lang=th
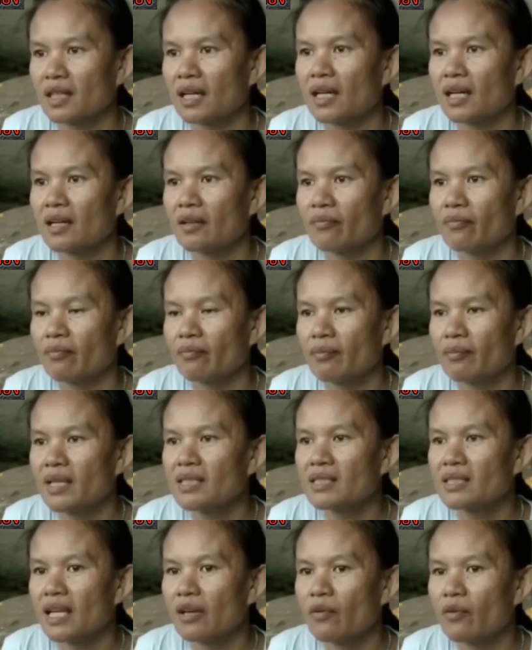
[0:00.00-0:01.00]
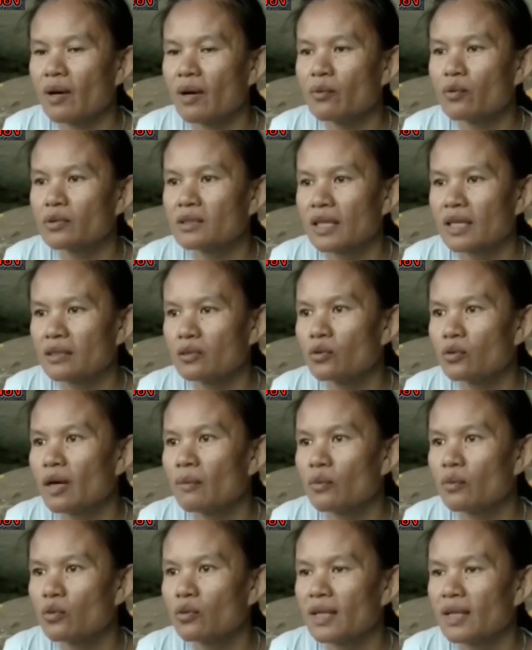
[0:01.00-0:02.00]
ค่ะ มั่นใจว่าพูดชัดทุก
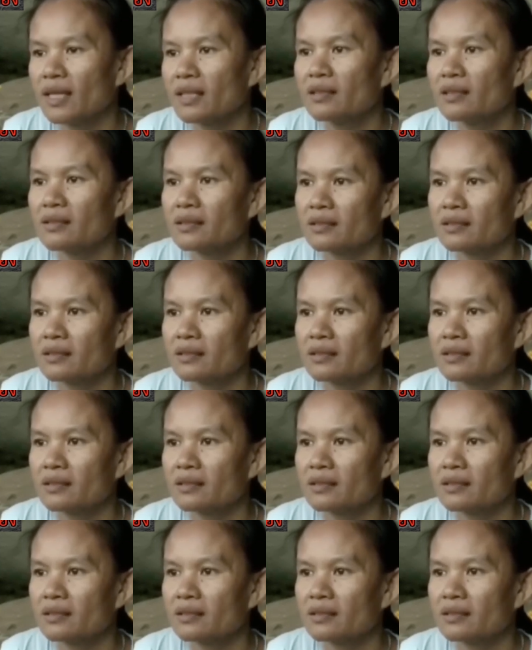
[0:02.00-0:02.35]
คำพูดนะ